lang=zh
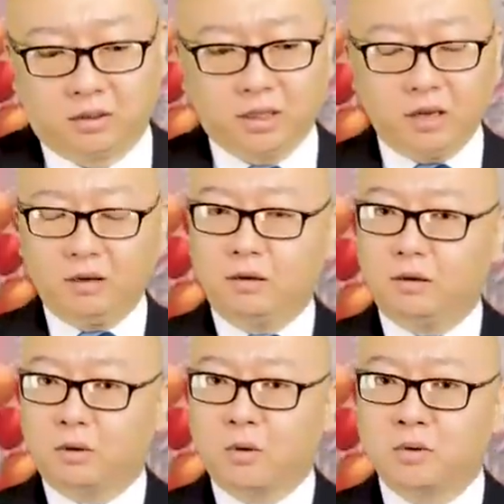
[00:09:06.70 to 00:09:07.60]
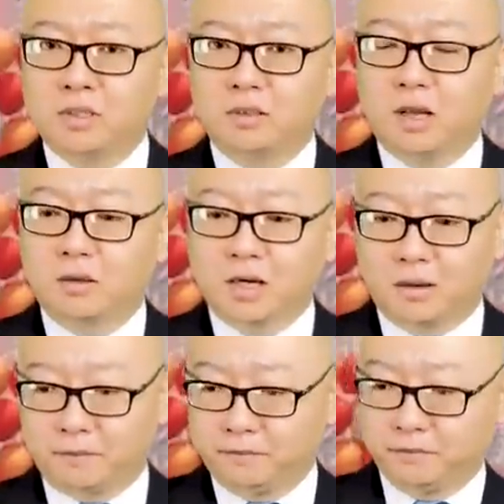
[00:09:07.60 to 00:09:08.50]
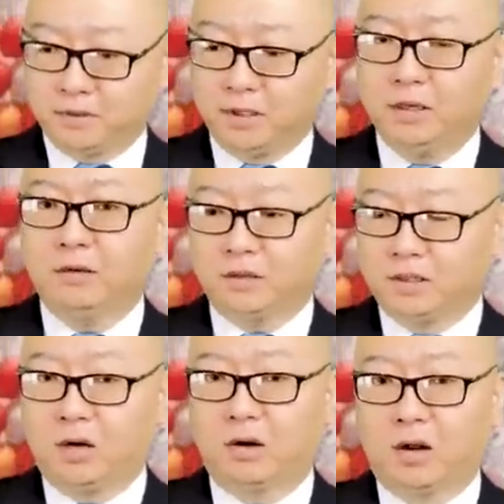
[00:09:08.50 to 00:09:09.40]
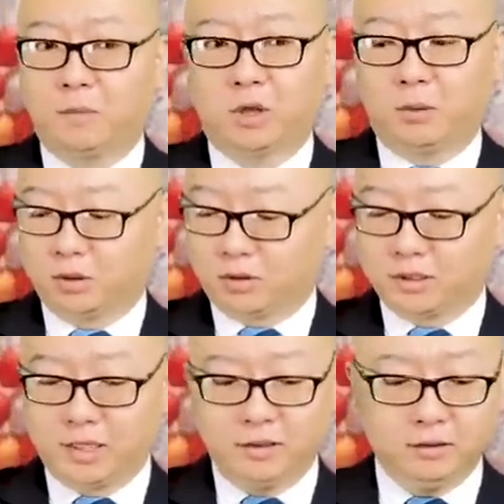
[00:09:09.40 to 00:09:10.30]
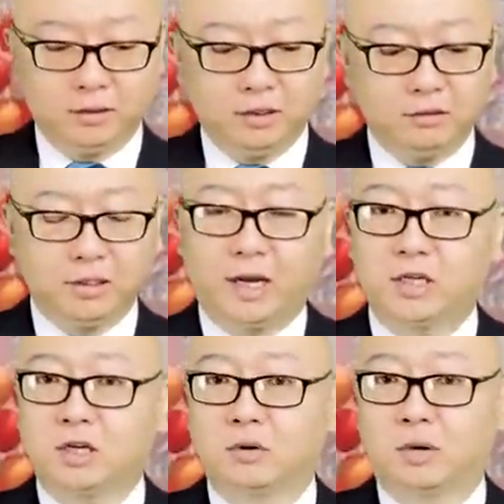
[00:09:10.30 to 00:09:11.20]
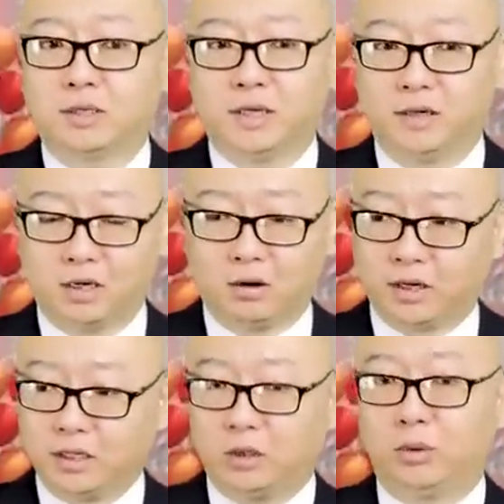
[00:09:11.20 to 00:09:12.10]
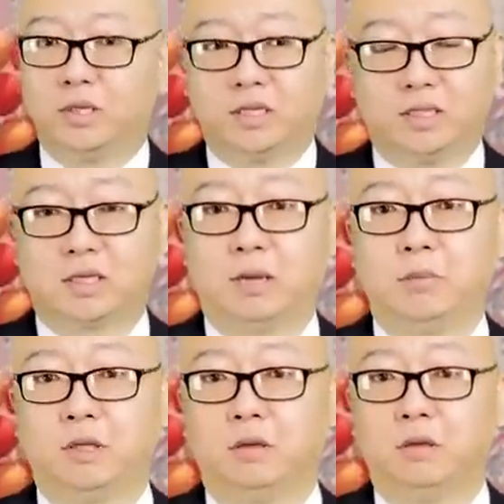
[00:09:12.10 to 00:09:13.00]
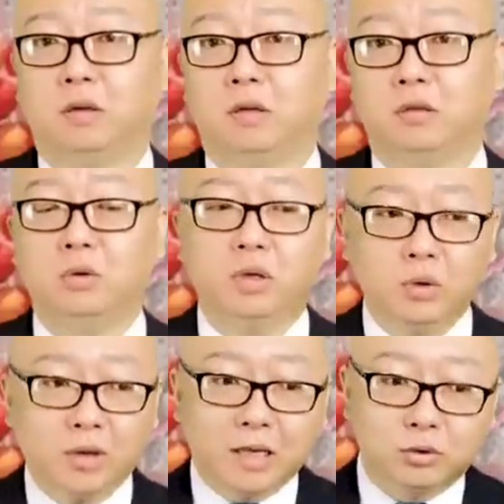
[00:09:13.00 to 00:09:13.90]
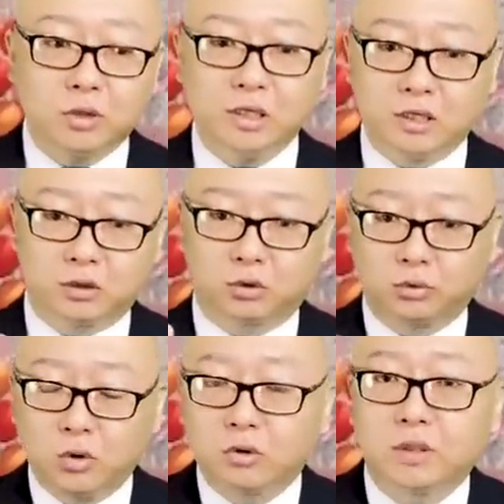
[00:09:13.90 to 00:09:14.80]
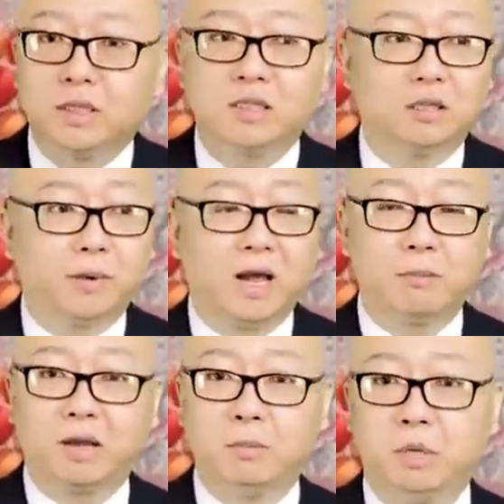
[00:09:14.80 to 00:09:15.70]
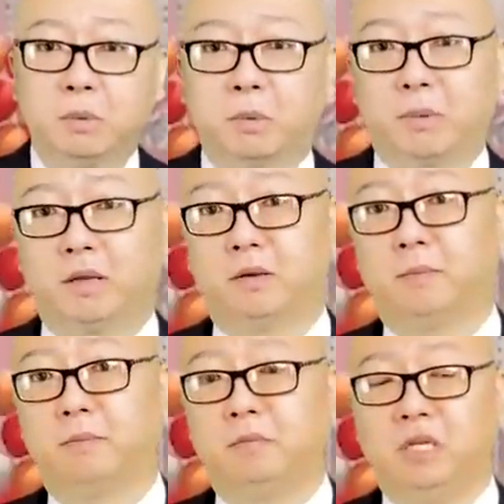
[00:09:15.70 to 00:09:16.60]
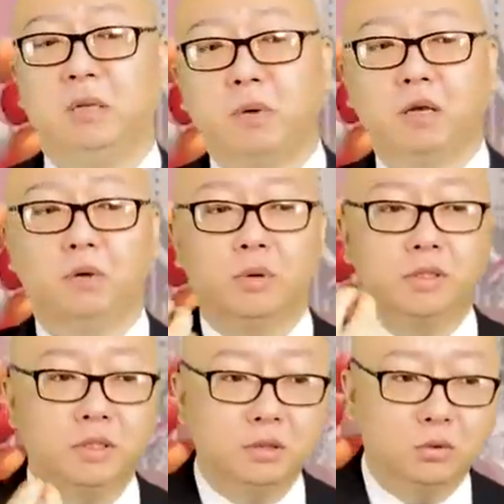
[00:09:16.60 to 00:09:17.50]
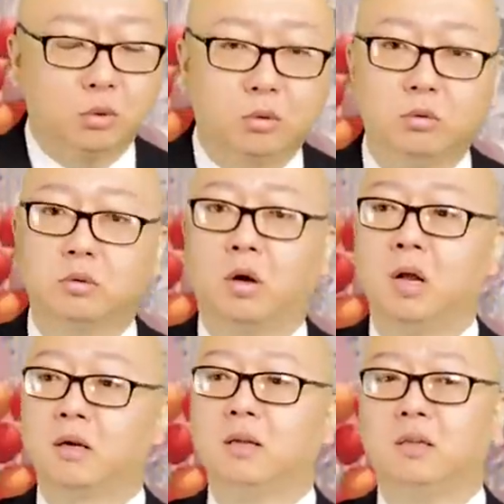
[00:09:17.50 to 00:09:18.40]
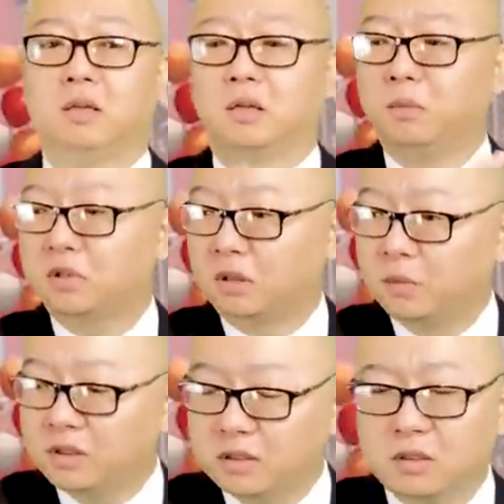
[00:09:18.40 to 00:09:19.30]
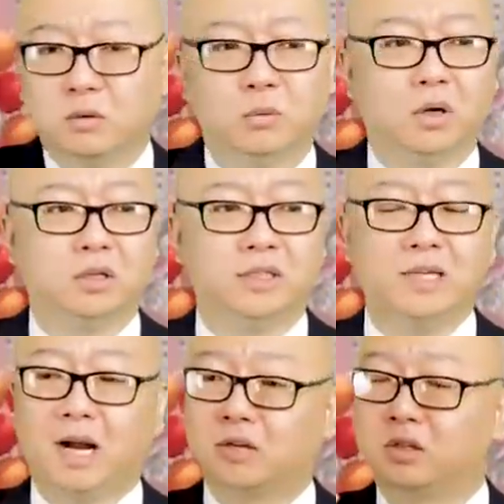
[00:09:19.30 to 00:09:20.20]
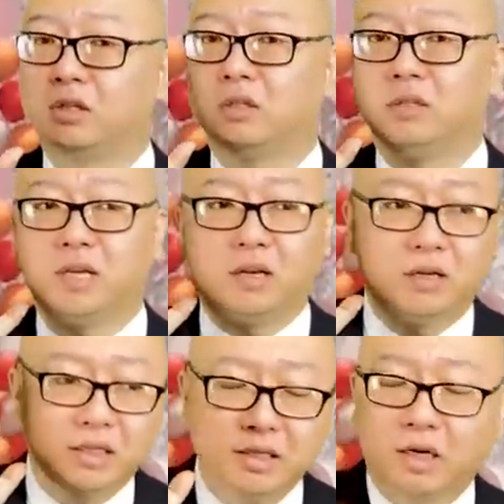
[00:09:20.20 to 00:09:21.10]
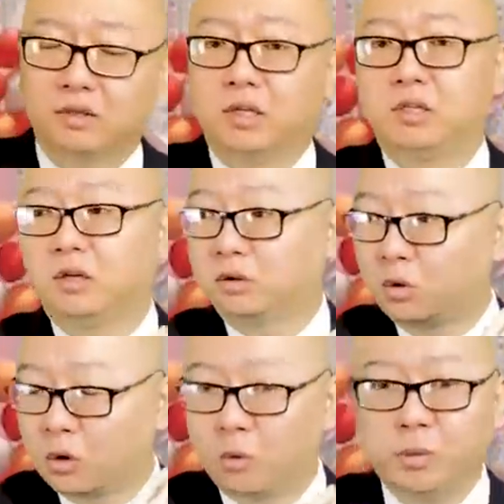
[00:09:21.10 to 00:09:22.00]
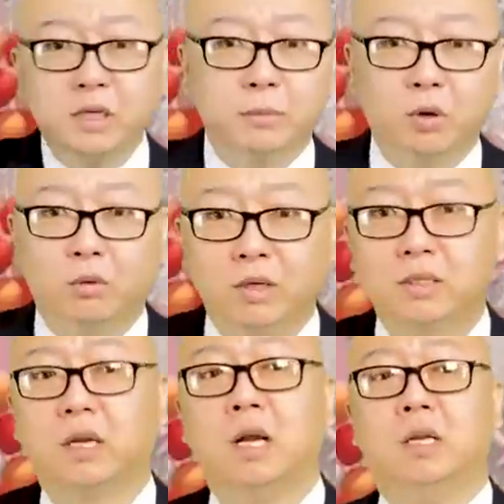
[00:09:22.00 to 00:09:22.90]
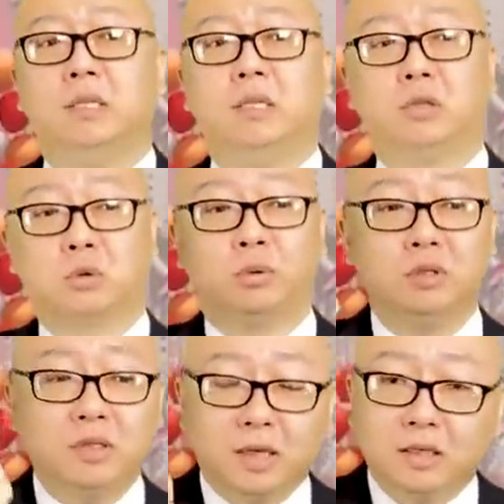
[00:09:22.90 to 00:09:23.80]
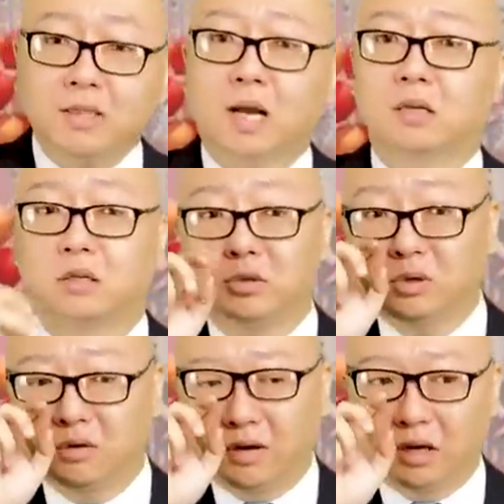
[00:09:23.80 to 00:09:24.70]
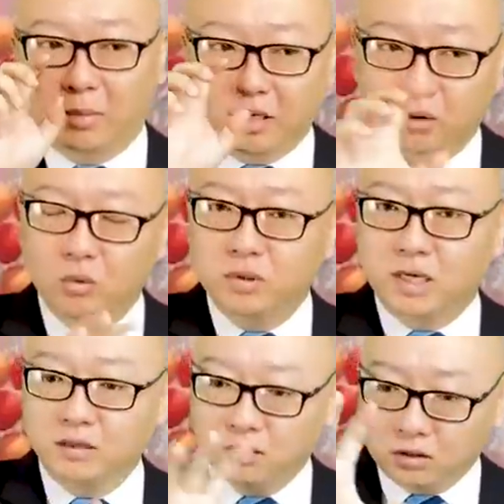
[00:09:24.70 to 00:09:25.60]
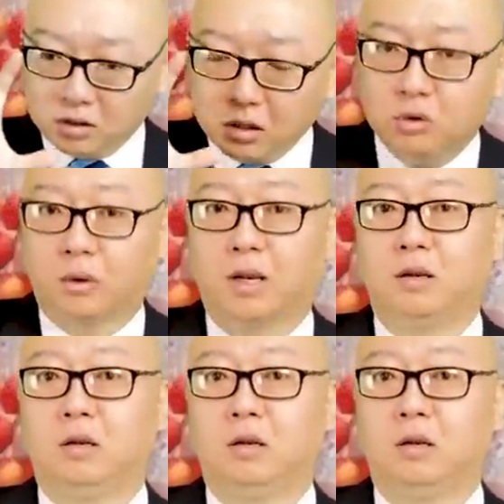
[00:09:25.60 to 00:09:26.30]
叮，工资到账。丁交了老婆多少钱？丁，你还剩多少钱？然后给你推荐几个产品，就你就感觉你所有的一切都被安排的明明白白的。你每个月辛苦的工作，跟你他妈什么自我的价值实现、理想人生都狗屁没有关系。你存在的价值就是为了把这工钱挣出来，